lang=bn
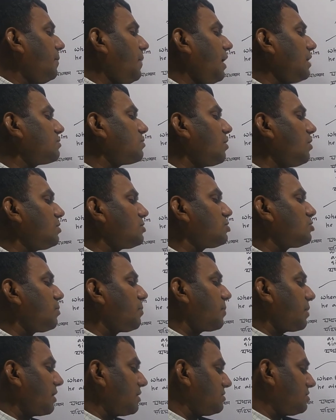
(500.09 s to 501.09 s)
বাট অলসো
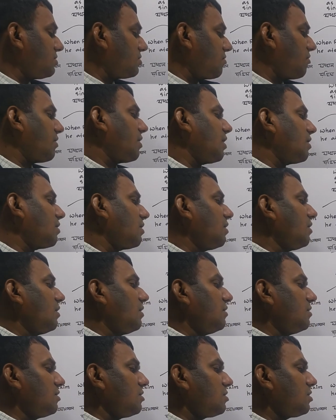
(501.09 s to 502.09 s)
প্লেইস ক্রিকেট
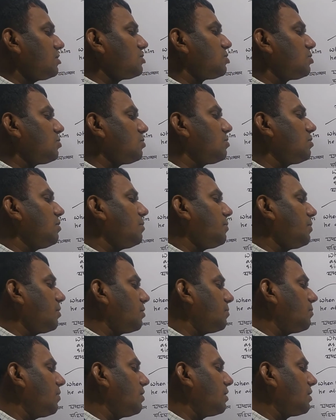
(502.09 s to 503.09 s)
রিতা শুধু
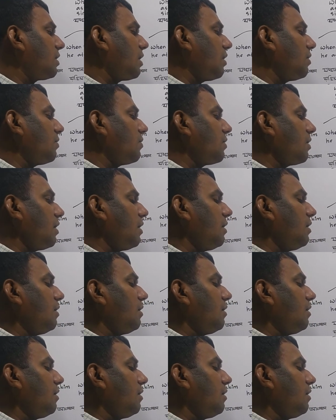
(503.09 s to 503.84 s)
ফুটবলই খেললো না